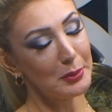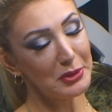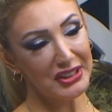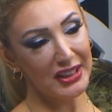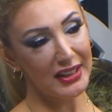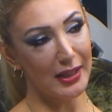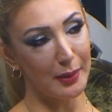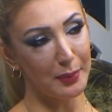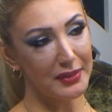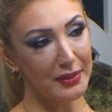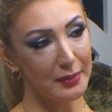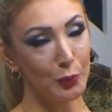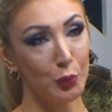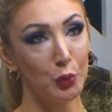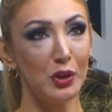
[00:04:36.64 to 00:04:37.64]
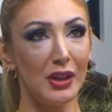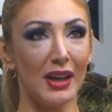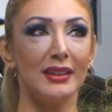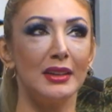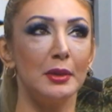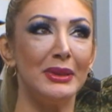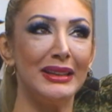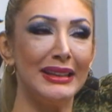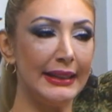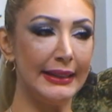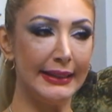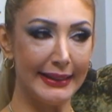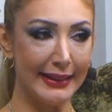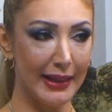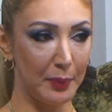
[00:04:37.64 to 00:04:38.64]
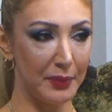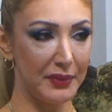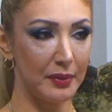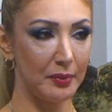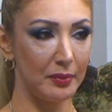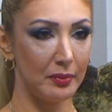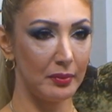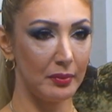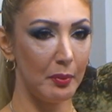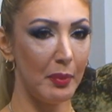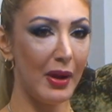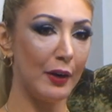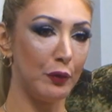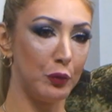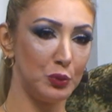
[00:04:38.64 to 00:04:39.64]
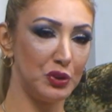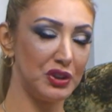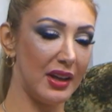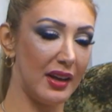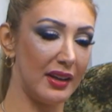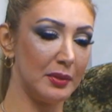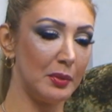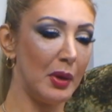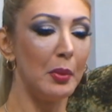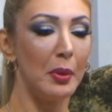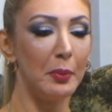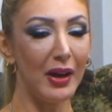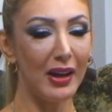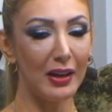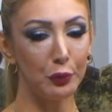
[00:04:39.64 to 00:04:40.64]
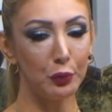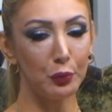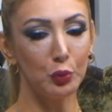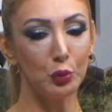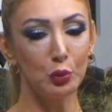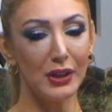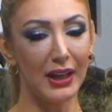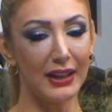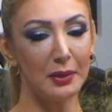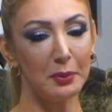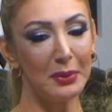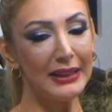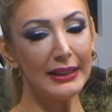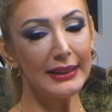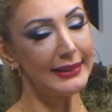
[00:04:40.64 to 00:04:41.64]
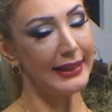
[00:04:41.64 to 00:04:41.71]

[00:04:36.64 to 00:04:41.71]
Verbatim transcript: bir şey yaptım. Dünyada bir ilki yaptım. Parfüm çıkardım ama parfüm dünyada bir ilk